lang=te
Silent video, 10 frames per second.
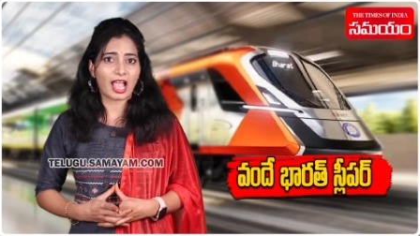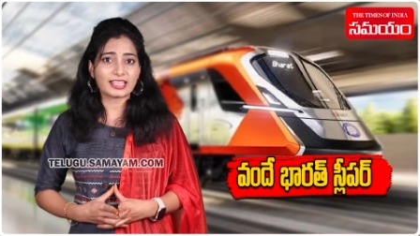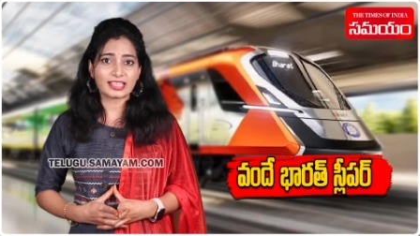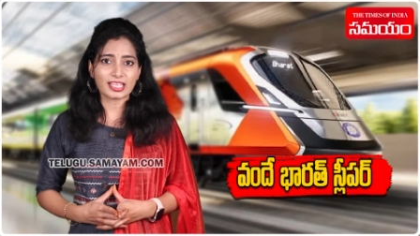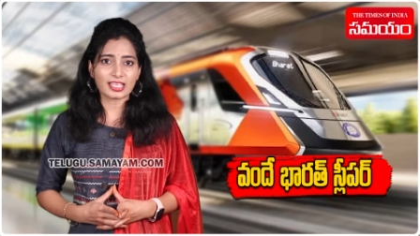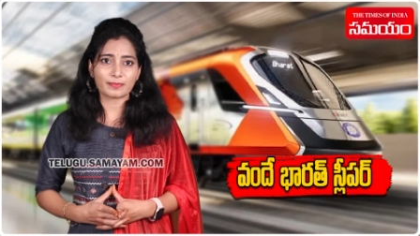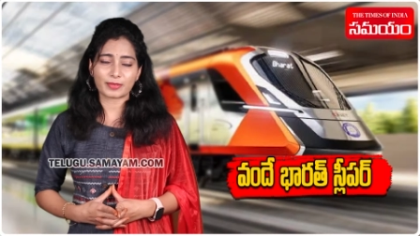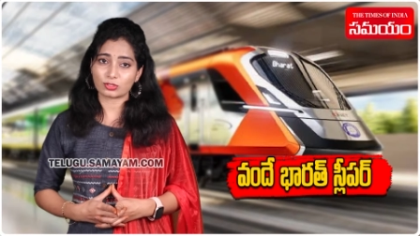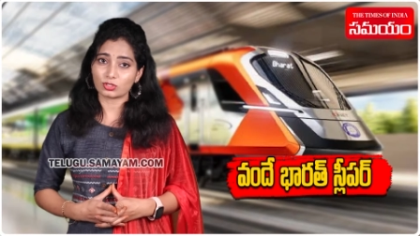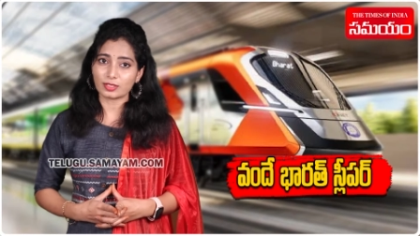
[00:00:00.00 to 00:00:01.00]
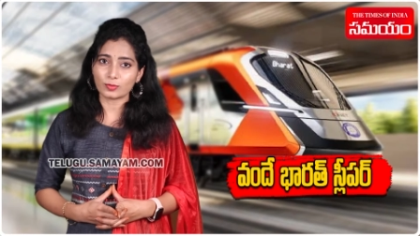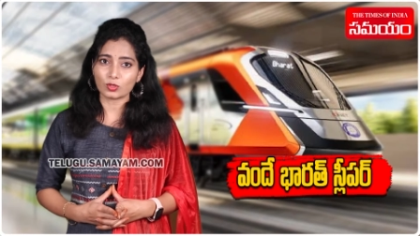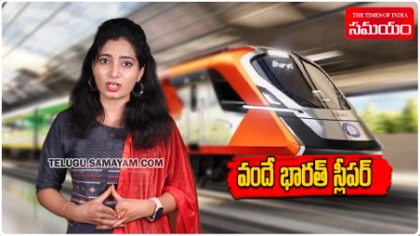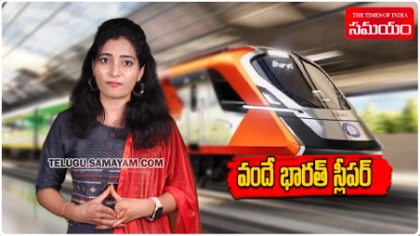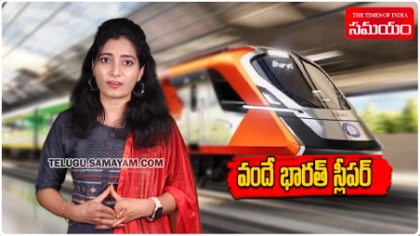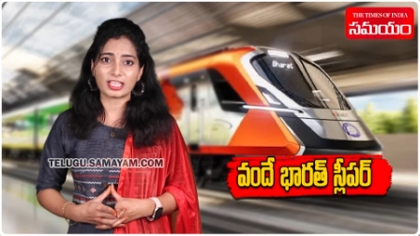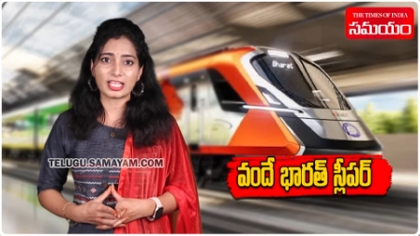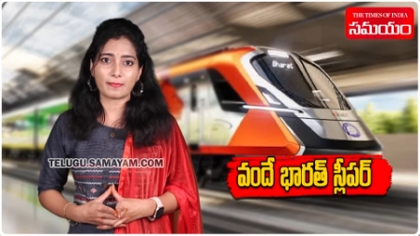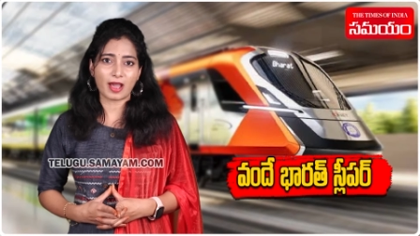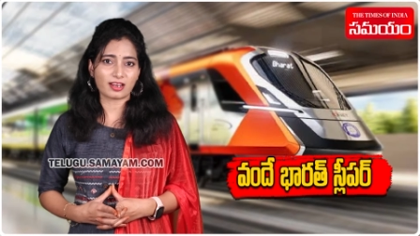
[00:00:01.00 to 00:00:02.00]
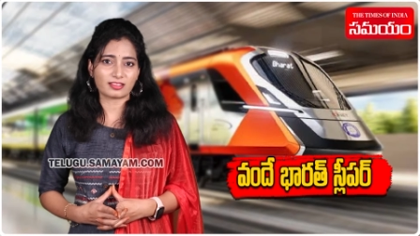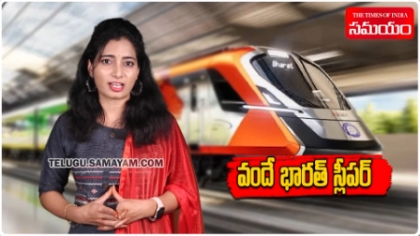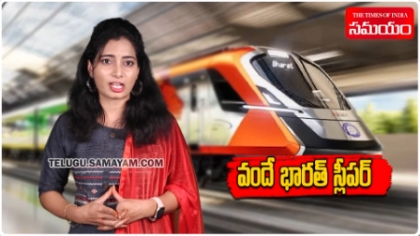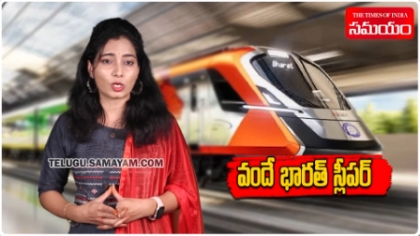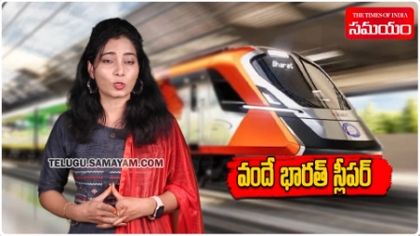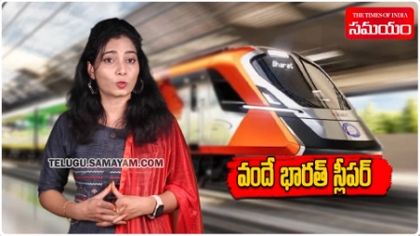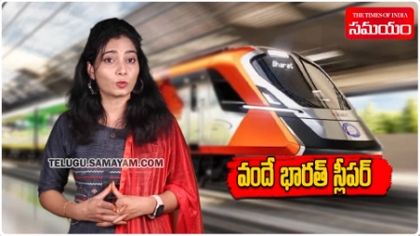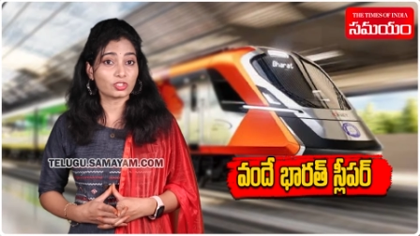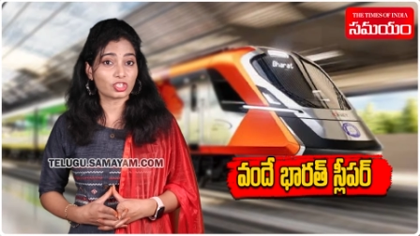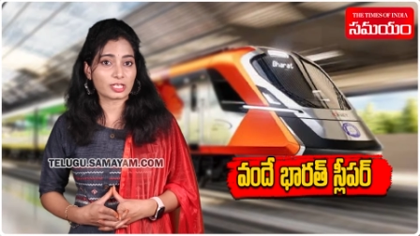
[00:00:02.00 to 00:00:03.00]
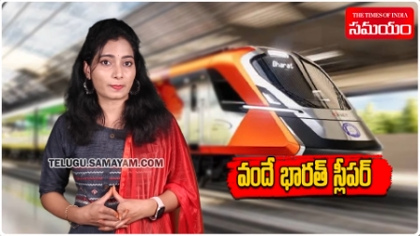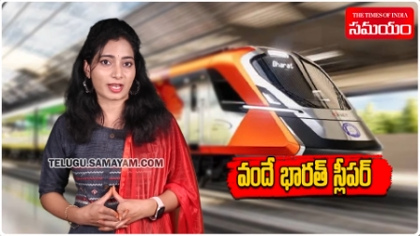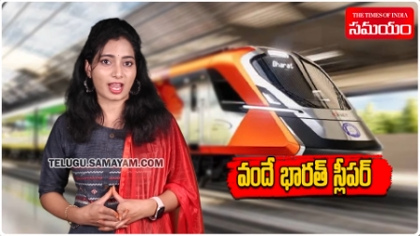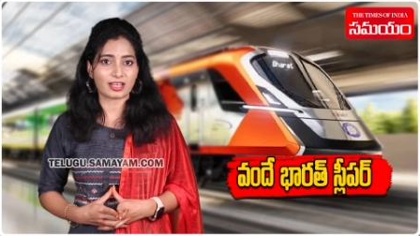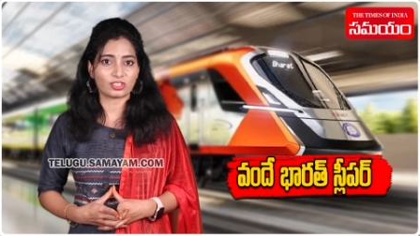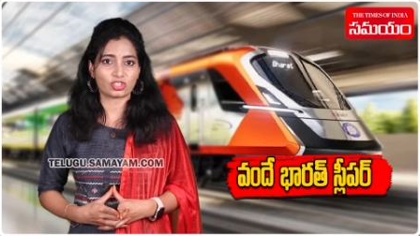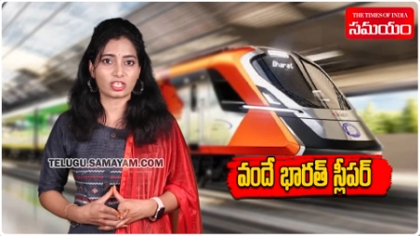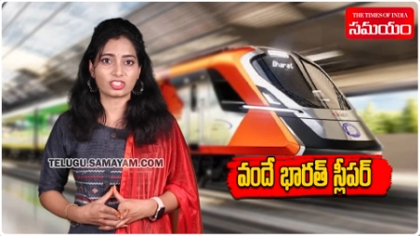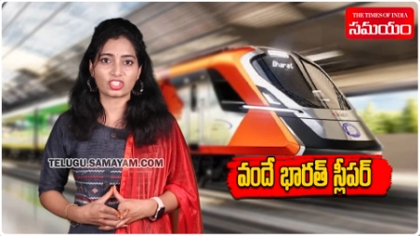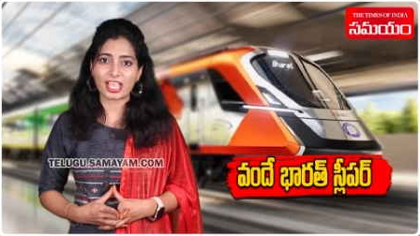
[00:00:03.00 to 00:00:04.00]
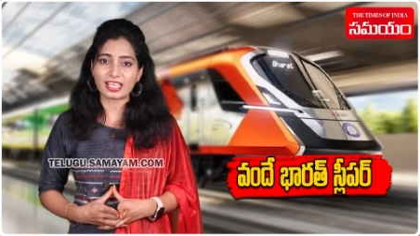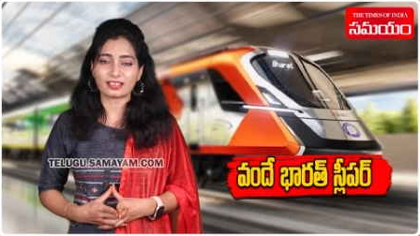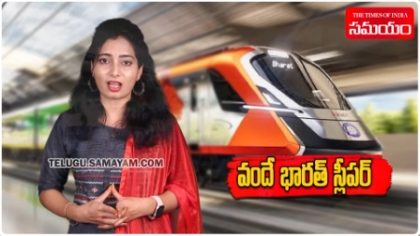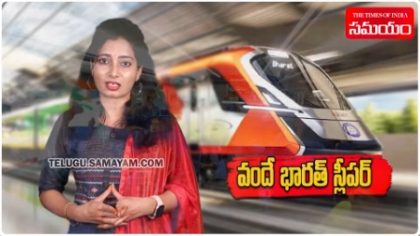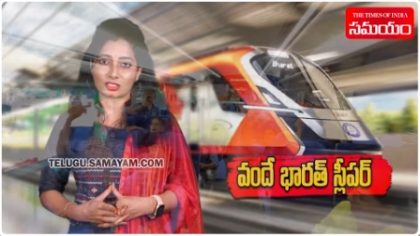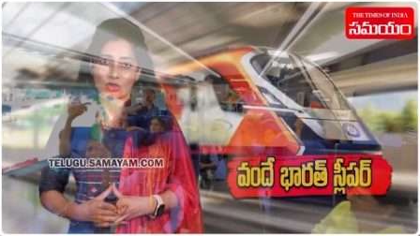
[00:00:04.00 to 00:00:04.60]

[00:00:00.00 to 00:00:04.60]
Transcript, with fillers: అయితే ప్రస్తుతం ఉన్న వందే భారత్ రైళ్లలో కూర్చుని ప్రయాణించే చైర్ కార్